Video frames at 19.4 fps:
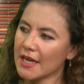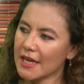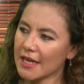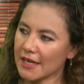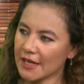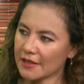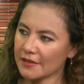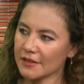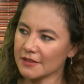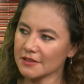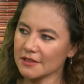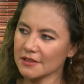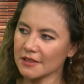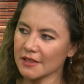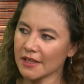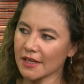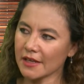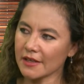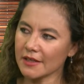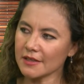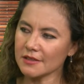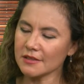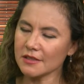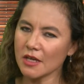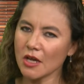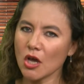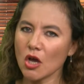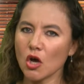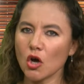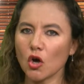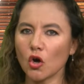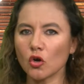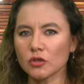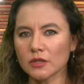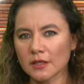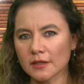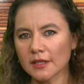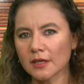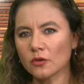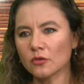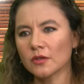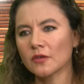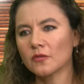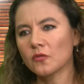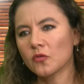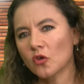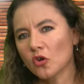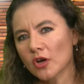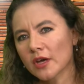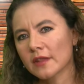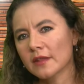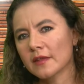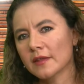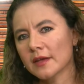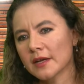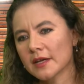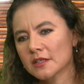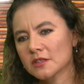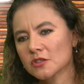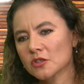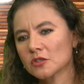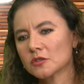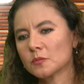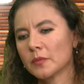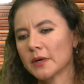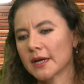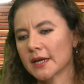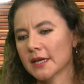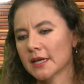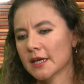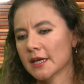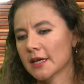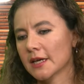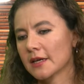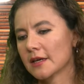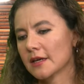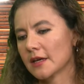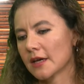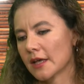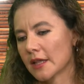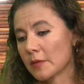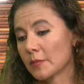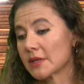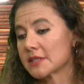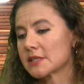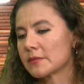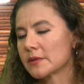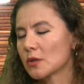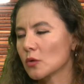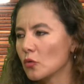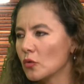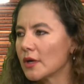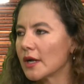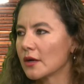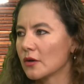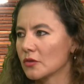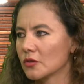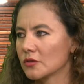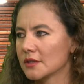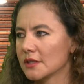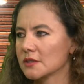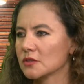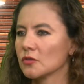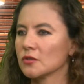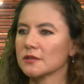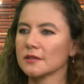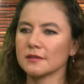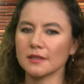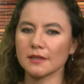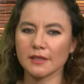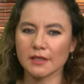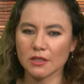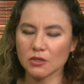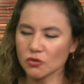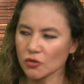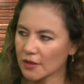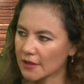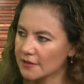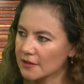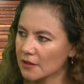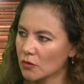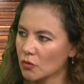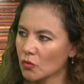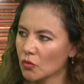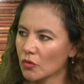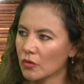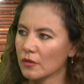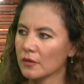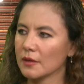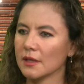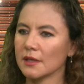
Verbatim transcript: en las necesidades o tener un enfoque de derechos para que además se vincula con otras cosas, el derecho a la salud,